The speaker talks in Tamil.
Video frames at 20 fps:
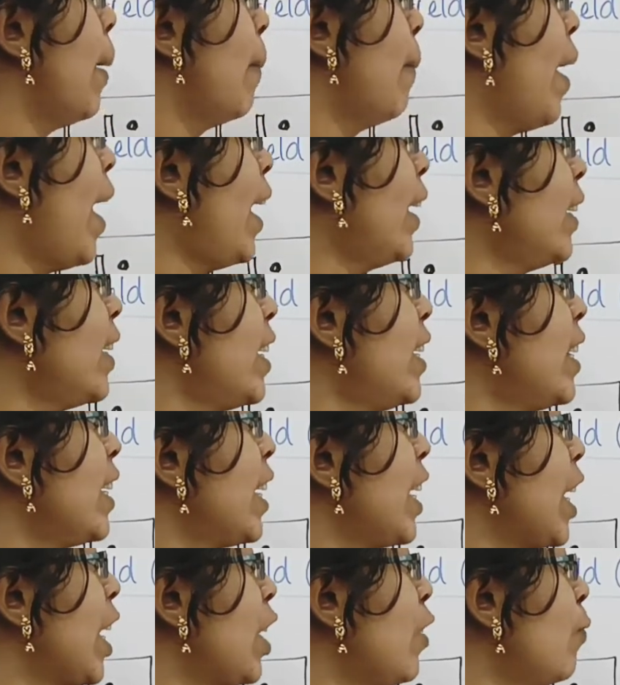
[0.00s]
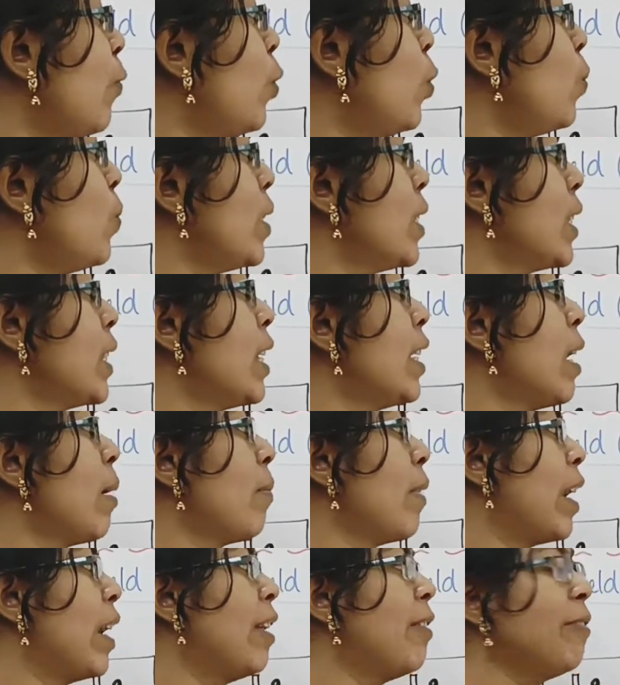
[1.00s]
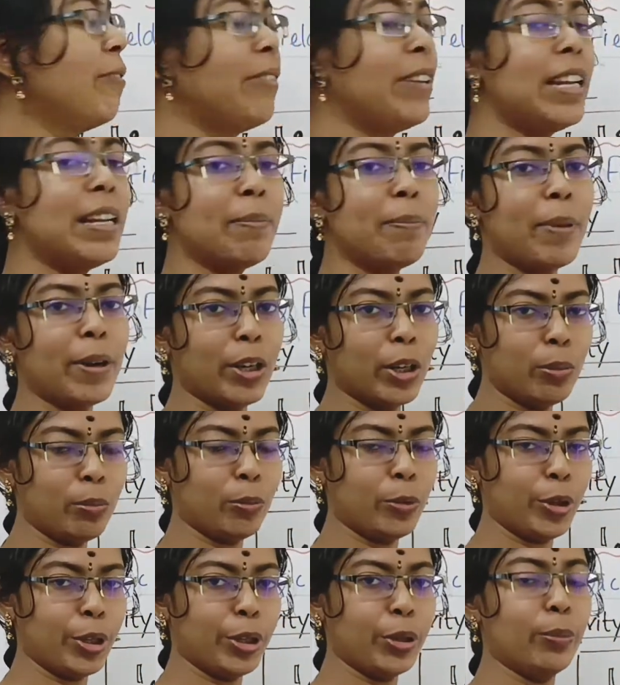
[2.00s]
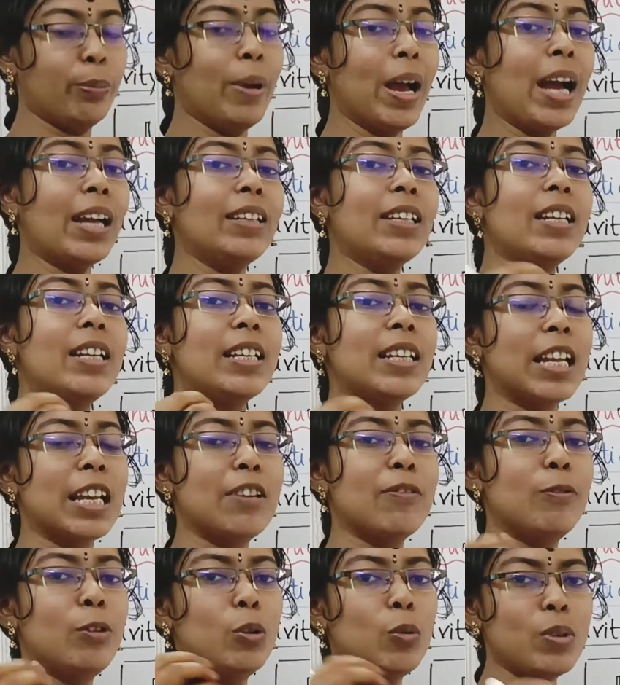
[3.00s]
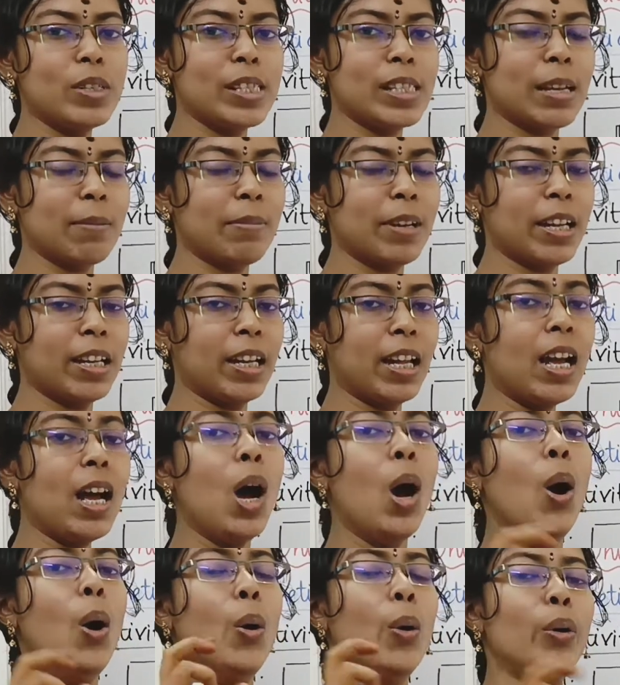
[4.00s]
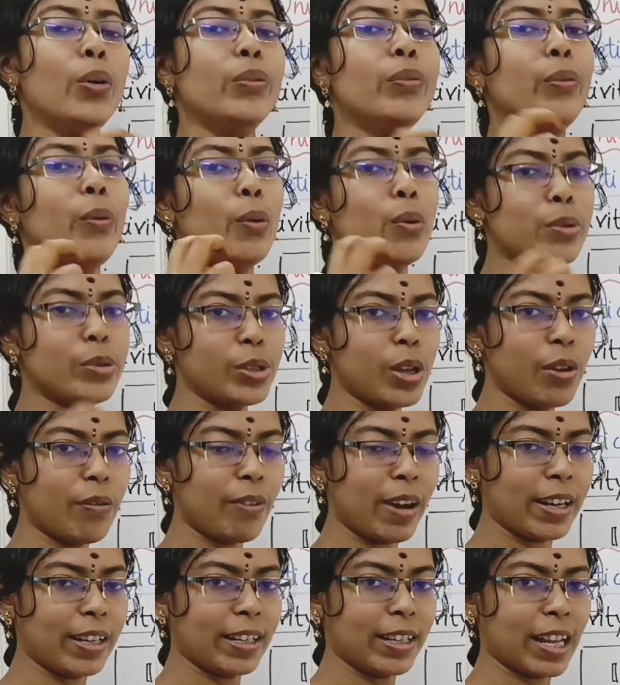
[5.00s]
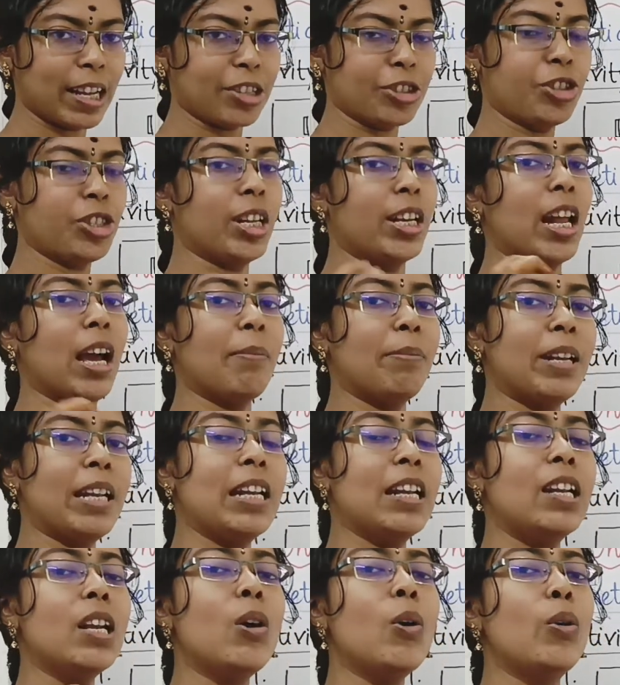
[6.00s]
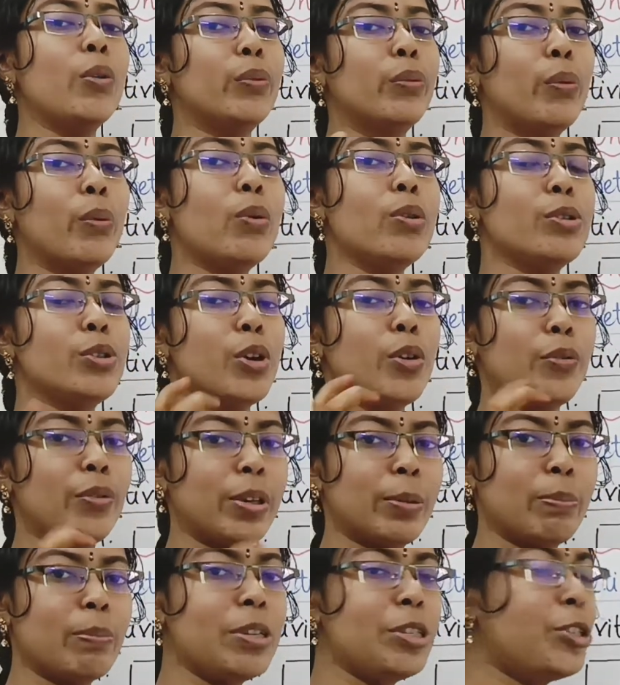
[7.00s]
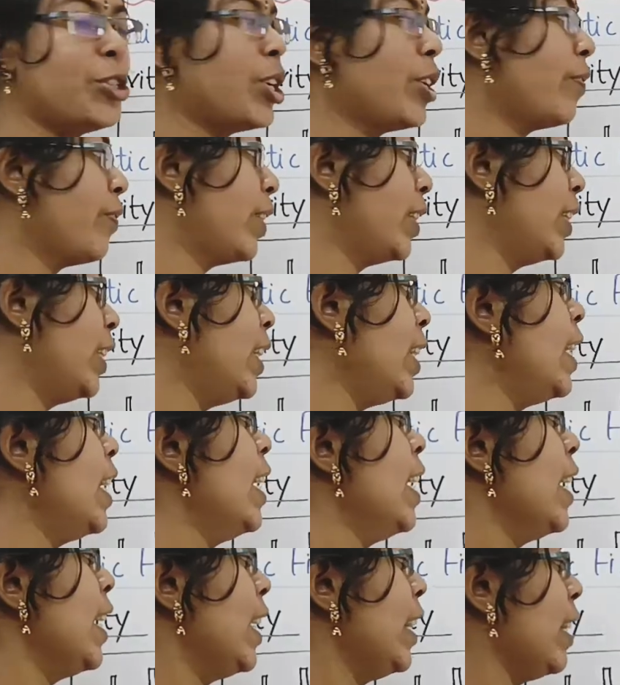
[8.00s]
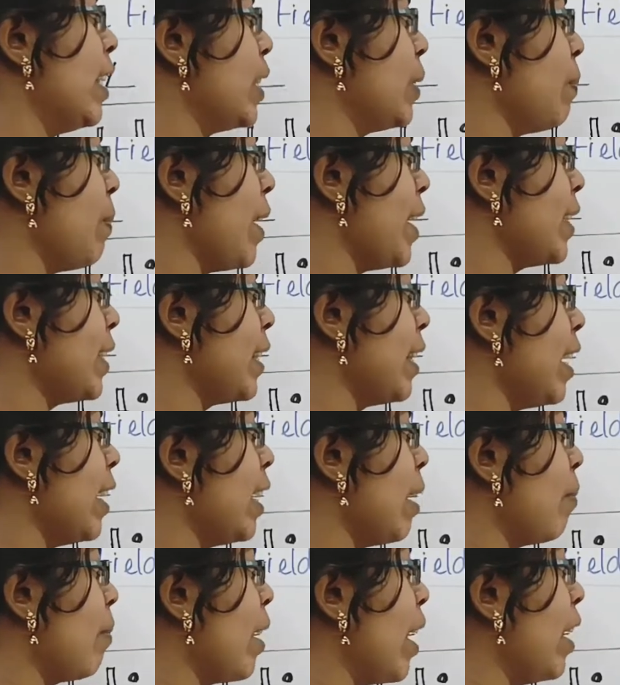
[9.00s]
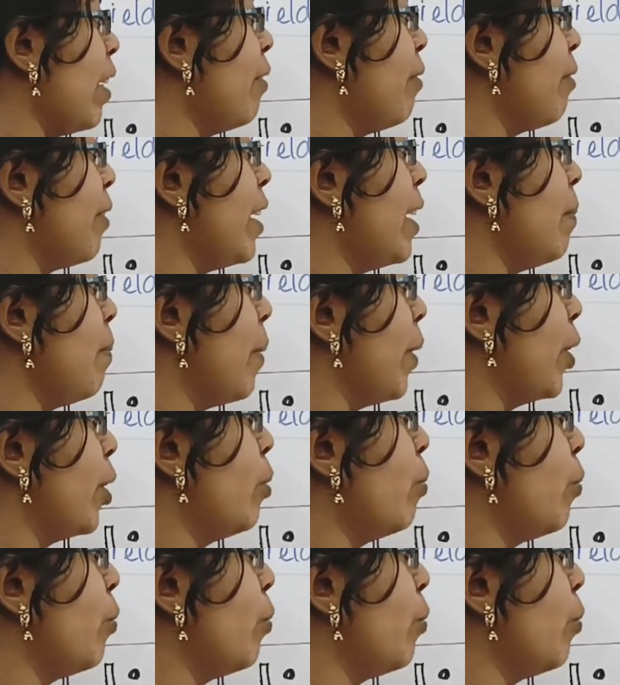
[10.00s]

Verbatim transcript: மேக்னெட்டிக் இன்ஃப்ளூவன்ஸை நம்மளால் ஃபீல் பண்ண முடியும் மேக்னெட்டிக் இன்ஃப்ளூவன்ஸ் அப்படின்னா ஒரு ஃபோர்ஸ் ஆஃப் அட்ராக்ஷன் அப்படி இல்லைன்னா ஒரு ஃபோர்ஸ் ஆஃப் ரிப்பல்ஷன் வந்து இந்த ஸ்பேஸில் நம்மளால் ஃபீல் பண்ண